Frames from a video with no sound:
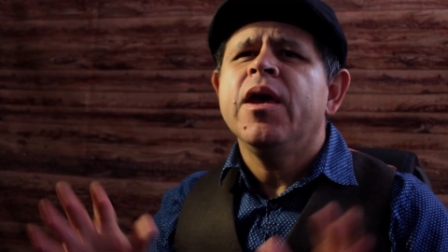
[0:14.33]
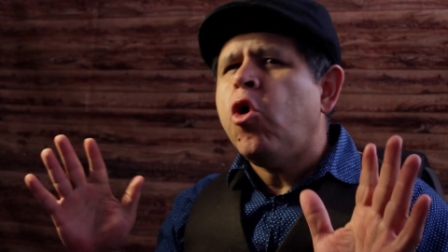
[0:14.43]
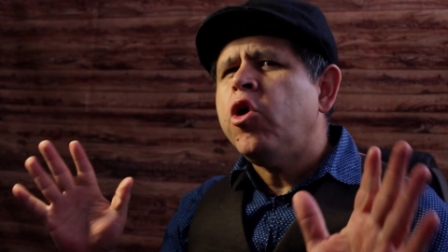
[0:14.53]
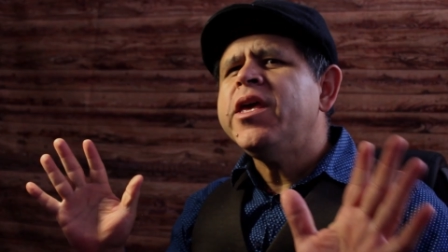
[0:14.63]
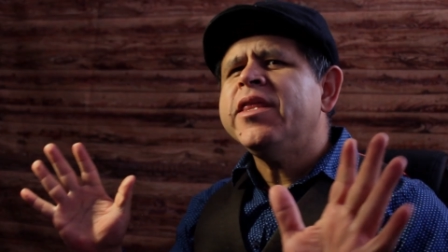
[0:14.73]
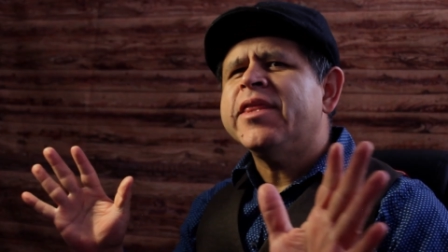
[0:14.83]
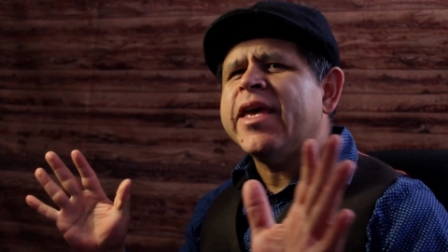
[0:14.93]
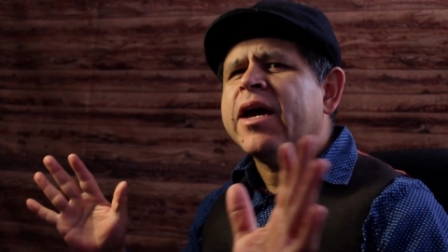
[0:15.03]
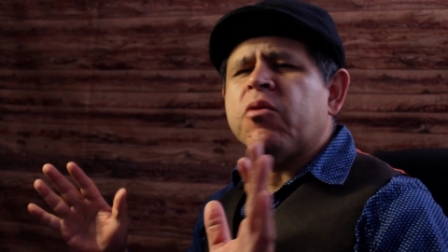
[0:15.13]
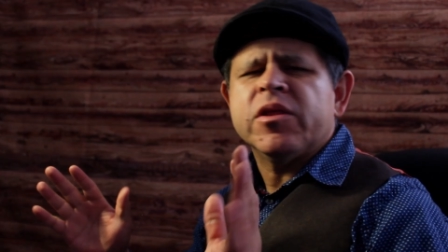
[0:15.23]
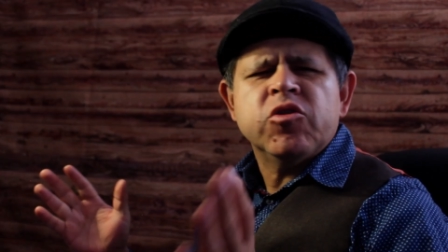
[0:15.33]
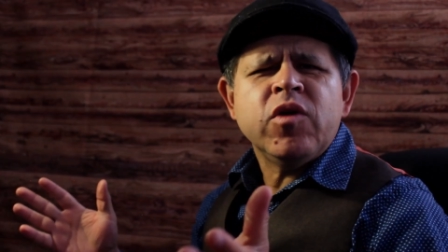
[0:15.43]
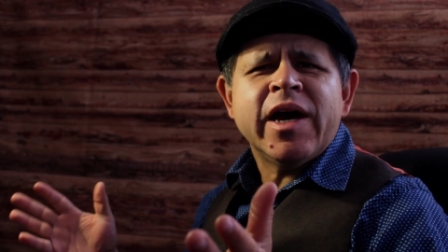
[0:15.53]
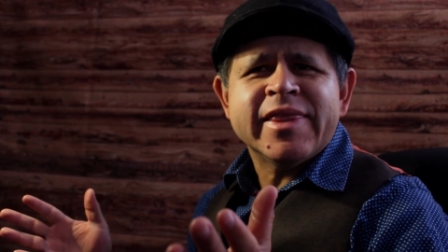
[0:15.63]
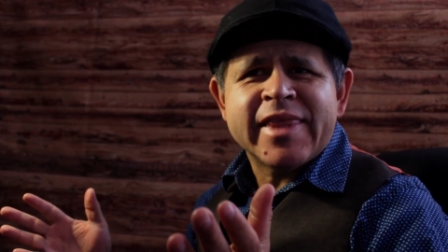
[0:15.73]
Hoy en día cuando
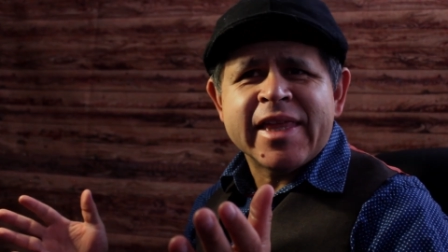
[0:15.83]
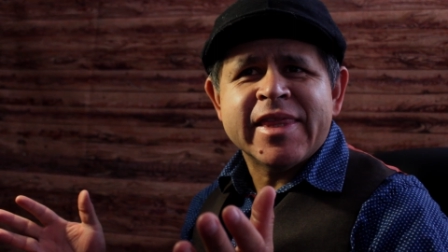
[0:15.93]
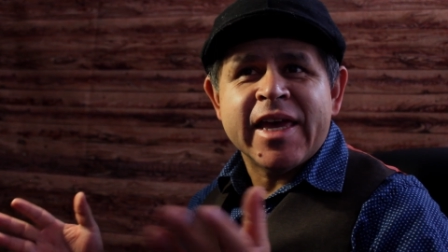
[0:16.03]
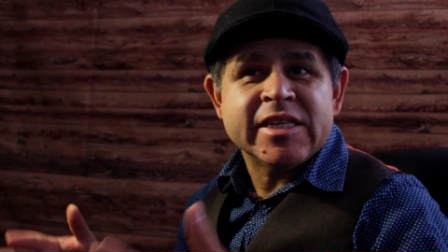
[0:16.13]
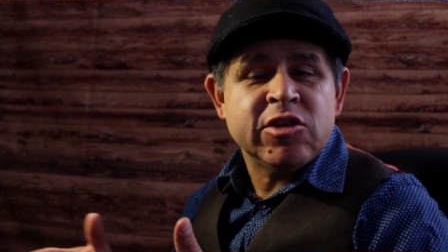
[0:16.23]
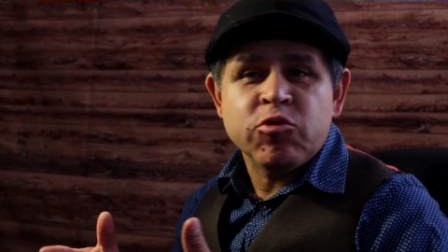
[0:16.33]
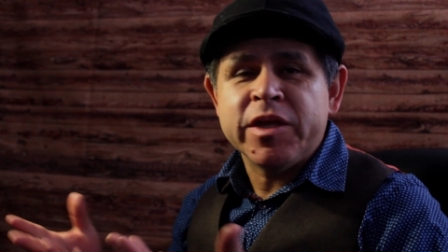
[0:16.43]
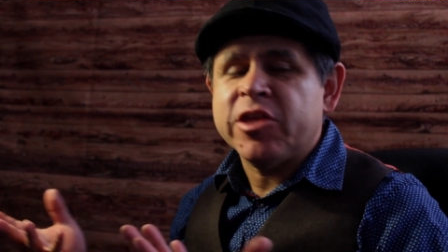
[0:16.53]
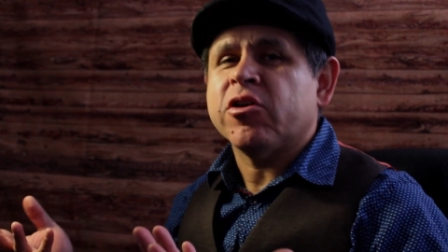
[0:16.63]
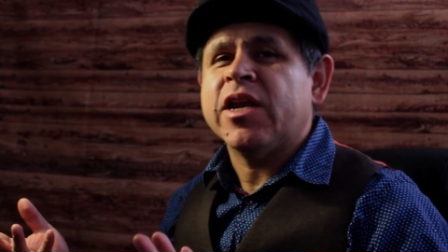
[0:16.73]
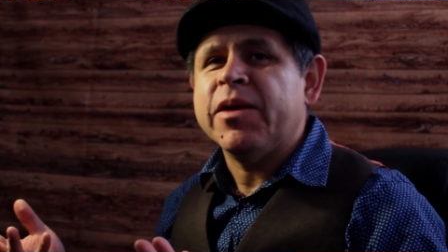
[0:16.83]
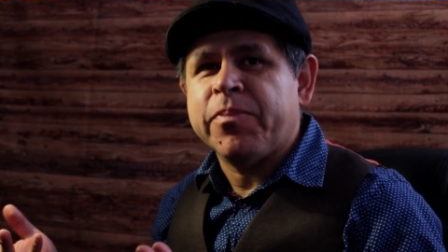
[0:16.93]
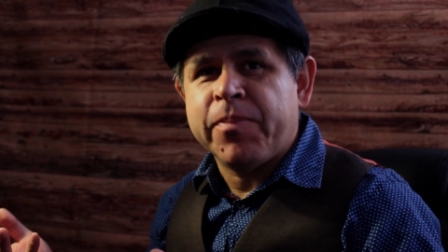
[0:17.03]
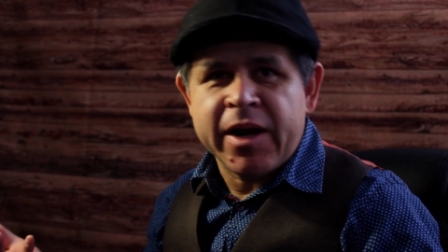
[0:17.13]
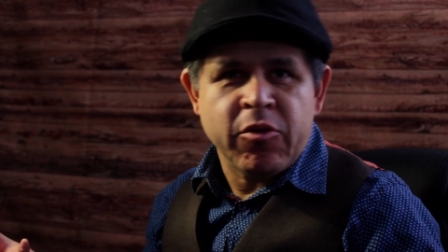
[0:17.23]
un cantante hace un
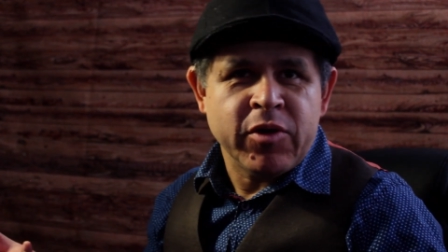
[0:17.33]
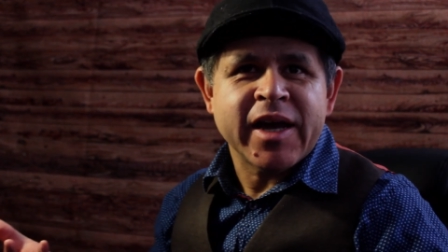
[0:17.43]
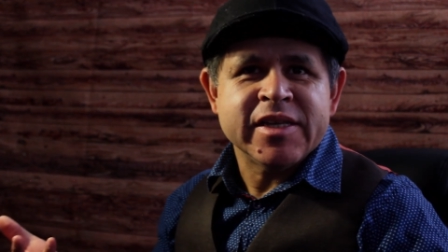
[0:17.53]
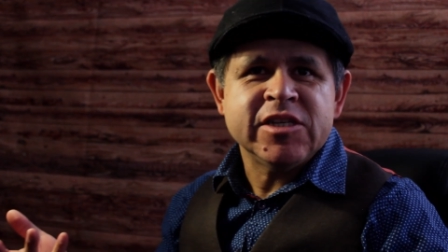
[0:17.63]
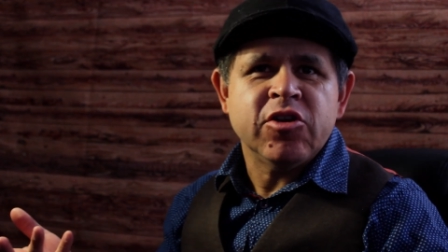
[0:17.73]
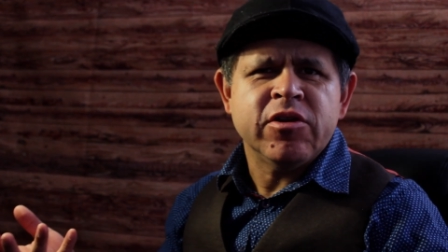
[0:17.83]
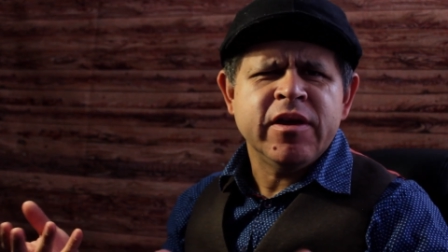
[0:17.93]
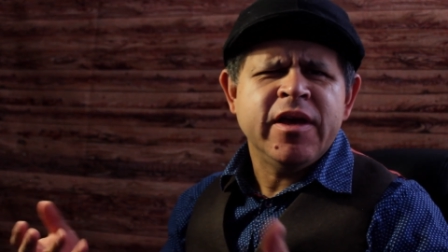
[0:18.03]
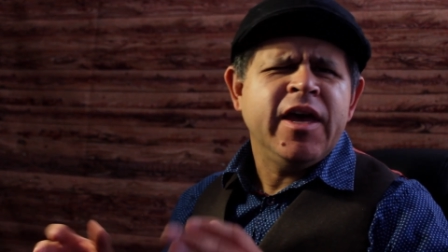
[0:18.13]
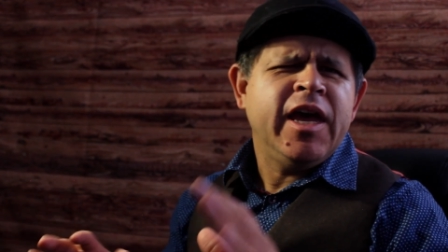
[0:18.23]
videoclip para una canción,